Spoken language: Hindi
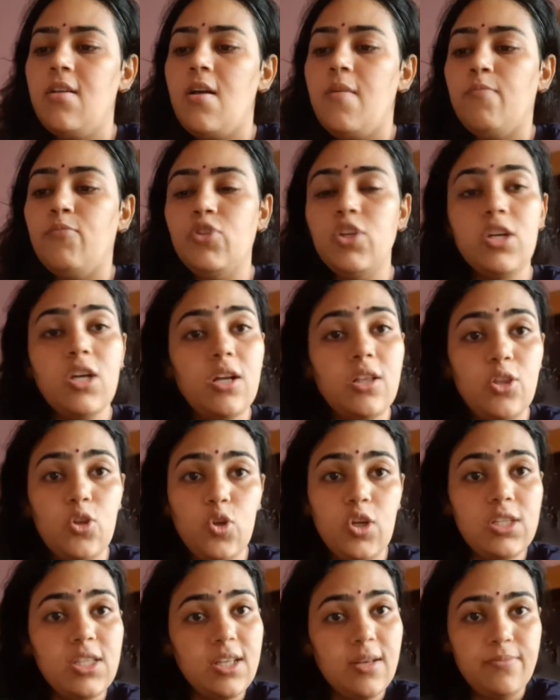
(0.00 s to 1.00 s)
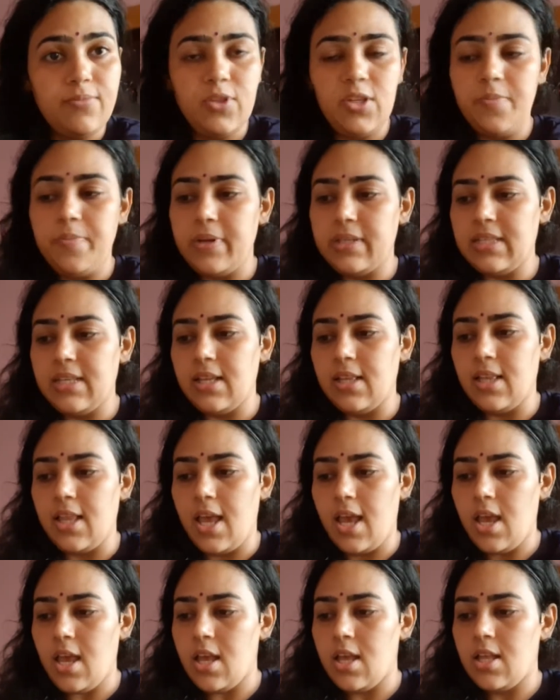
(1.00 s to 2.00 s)
मुझे कद्दू की सब्ज़ी पसंद है
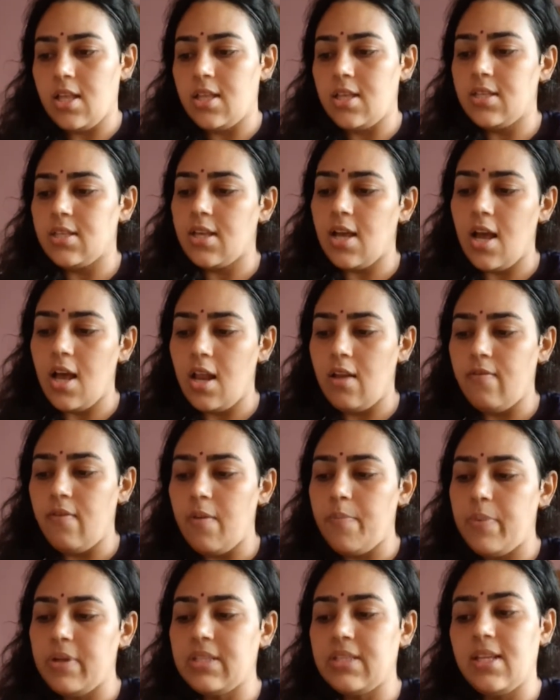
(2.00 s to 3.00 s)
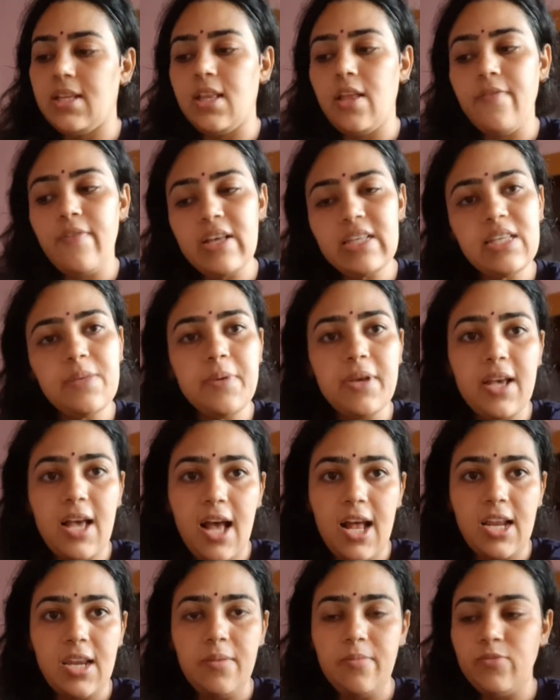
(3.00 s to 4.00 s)
इसका हलवा पसंद है वैसे भी
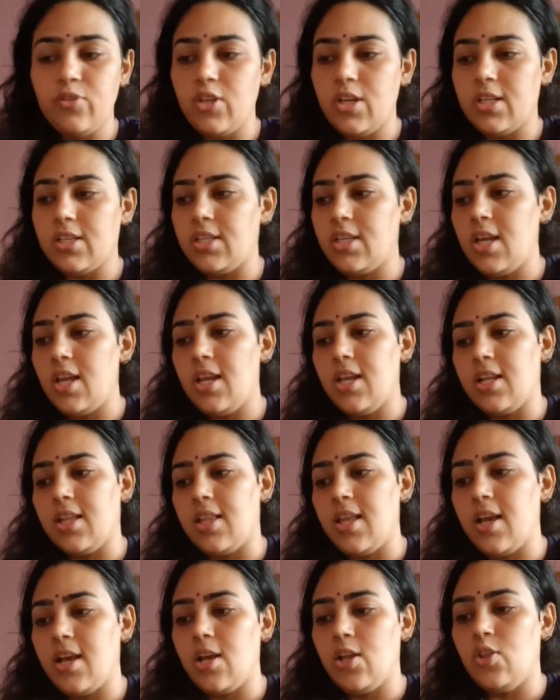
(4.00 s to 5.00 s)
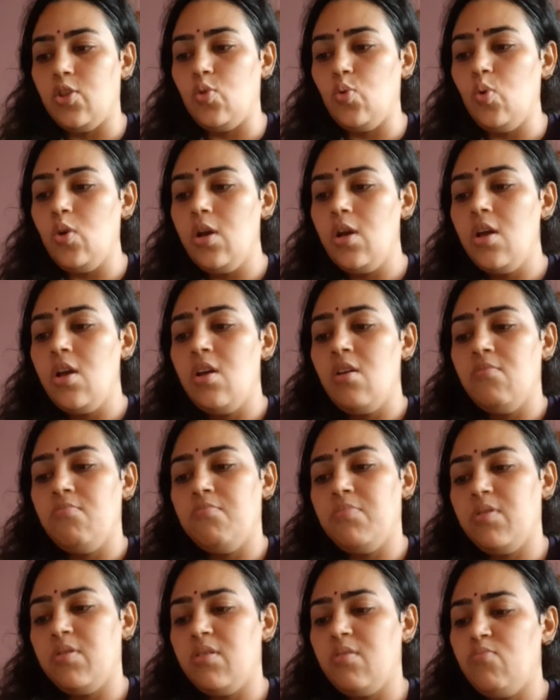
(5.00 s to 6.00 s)
खाने में मुझे अच्छा लगता है कद्दू
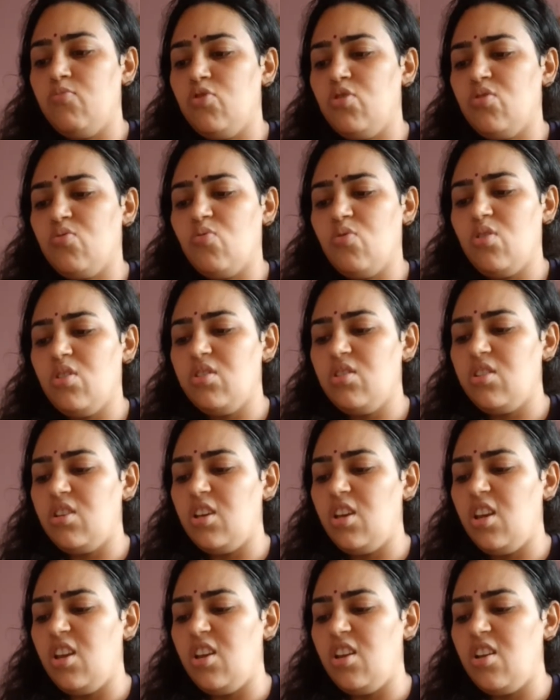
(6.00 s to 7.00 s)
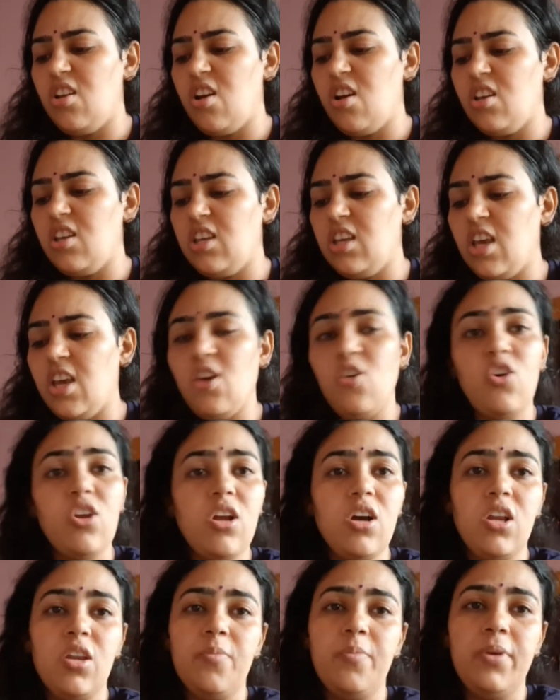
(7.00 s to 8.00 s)
बट ये मुझे इसको ना छीलना ये और
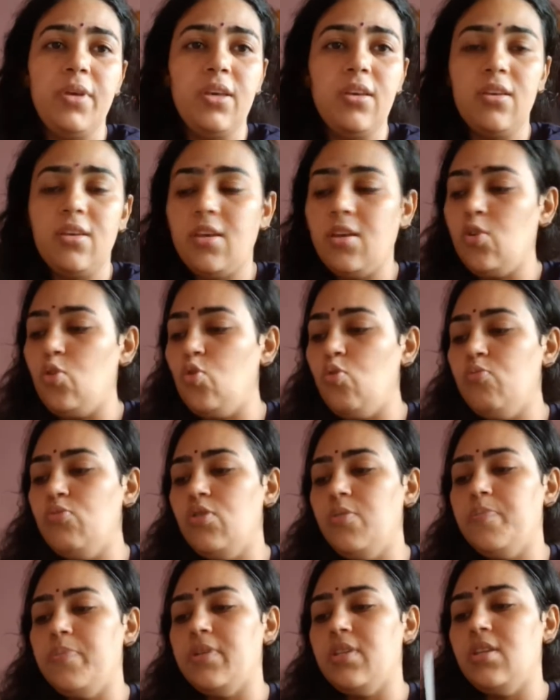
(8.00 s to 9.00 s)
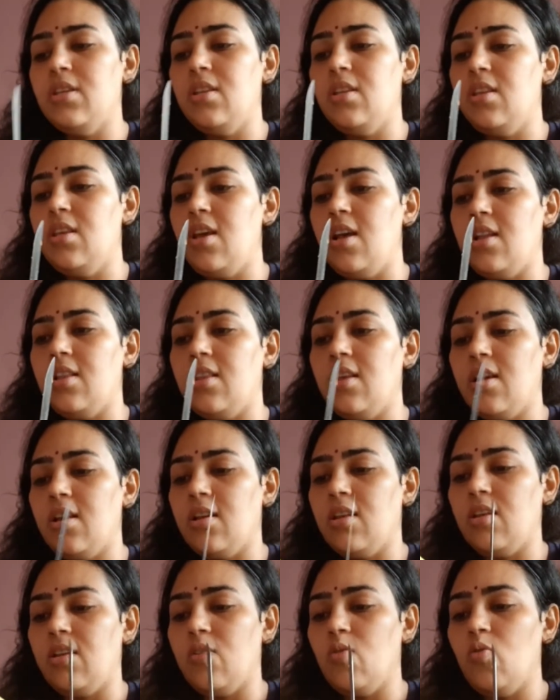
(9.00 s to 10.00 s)
अरबी ये दो मुझे पसंद नहीं आते
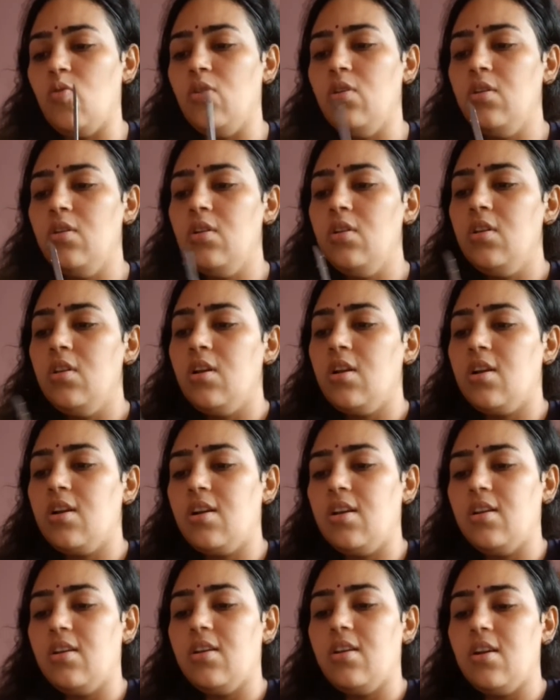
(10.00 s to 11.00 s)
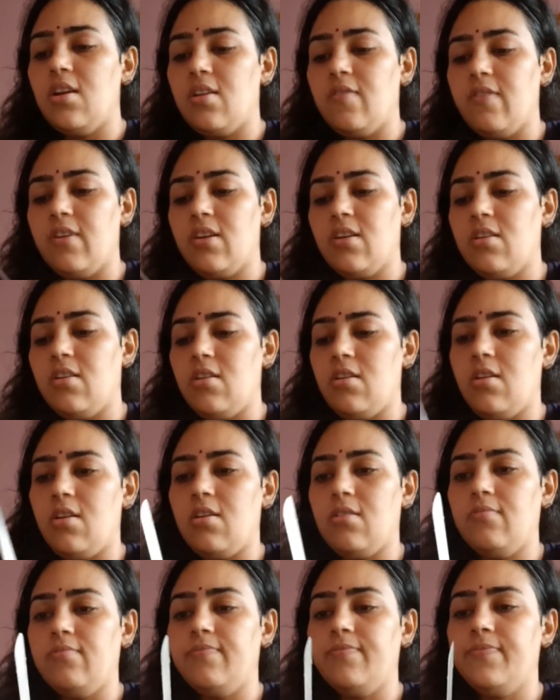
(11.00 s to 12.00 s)
उनको कटवट करना
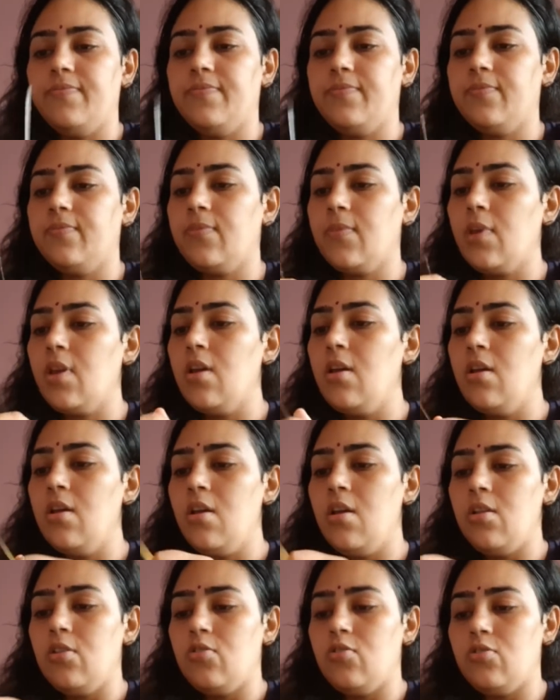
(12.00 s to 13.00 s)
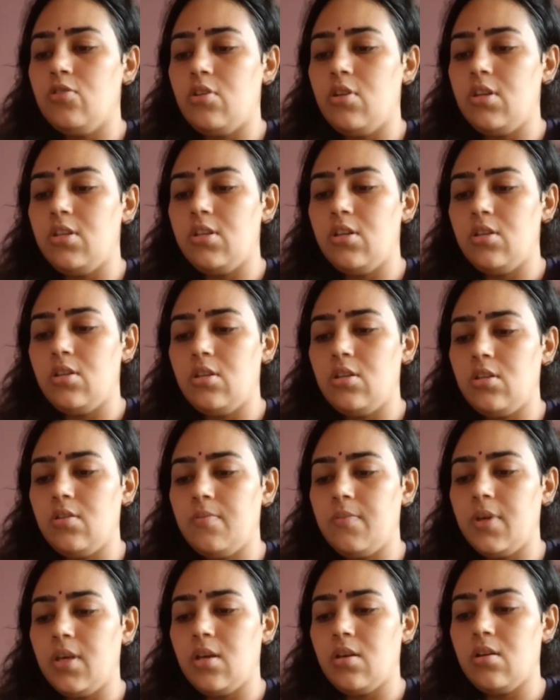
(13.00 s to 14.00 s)
तो चलिए जल्दी से
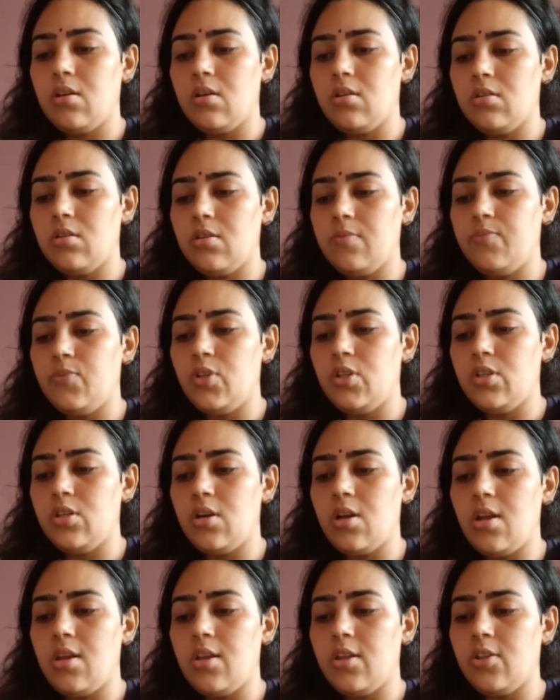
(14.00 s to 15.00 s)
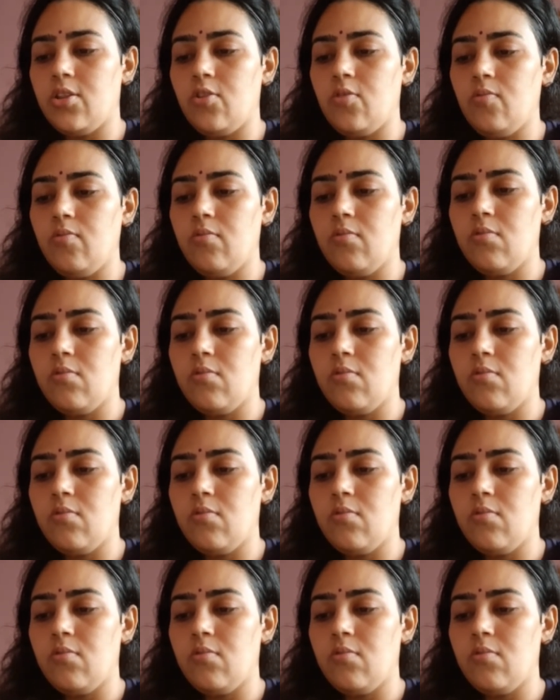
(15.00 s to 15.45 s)
मैं एक सब्ज़ी चढ़ा लेती हूँ